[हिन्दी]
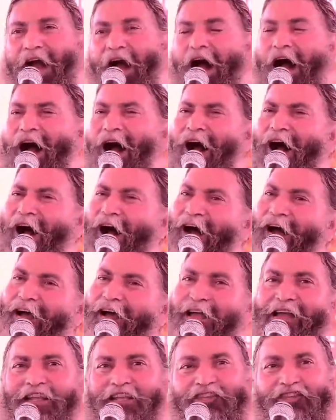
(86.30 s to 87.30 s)
हाँ
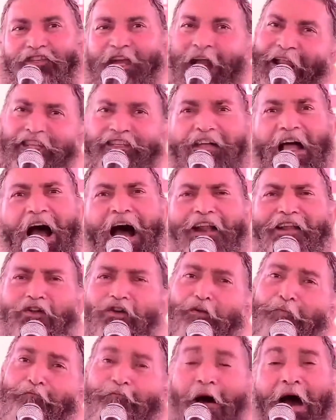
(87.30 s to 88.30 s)
साढ़े चार
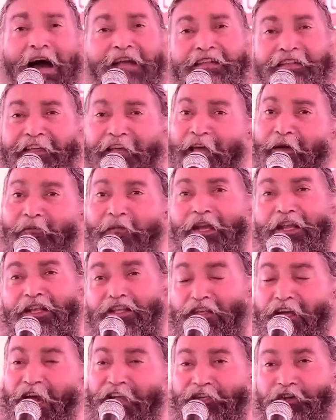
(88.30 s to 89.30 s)
और पांच के बीच
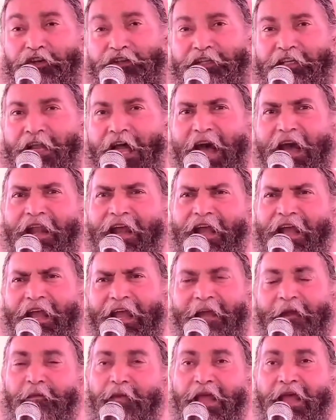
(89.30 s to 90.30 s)
का जो स्नान
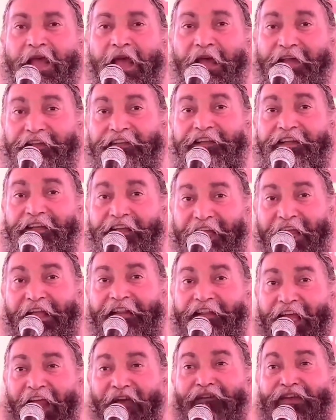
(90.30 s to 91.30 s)
है ये
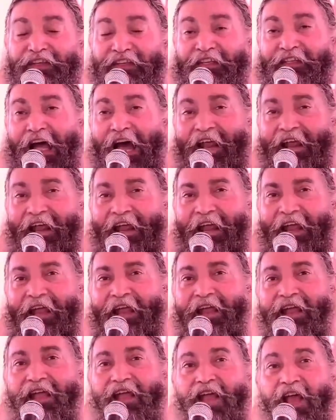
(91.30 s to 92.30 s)
देवी स्नान
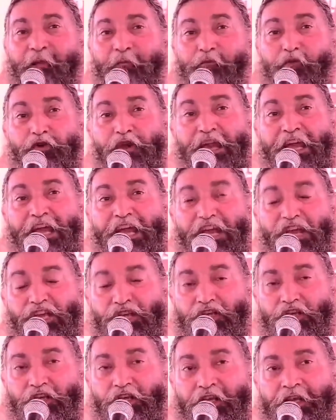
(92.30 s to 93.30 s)
है मुनि
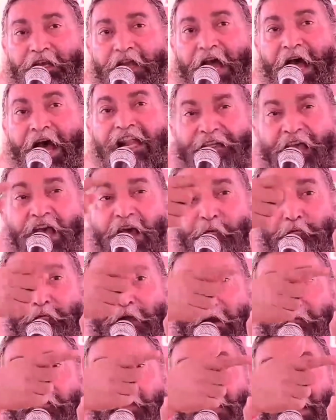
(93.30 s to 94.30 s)
स्नान से
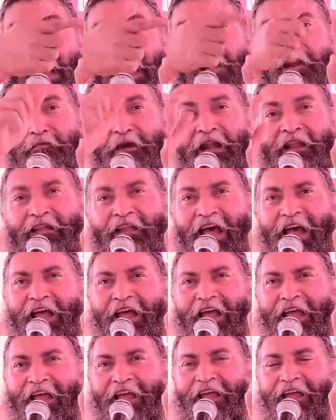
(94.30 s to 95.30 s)
ब्रह्म ज्ञान बढ़ता
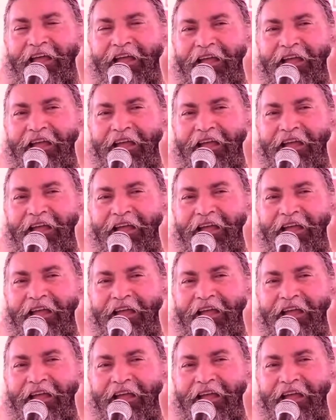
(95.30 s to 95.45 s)
है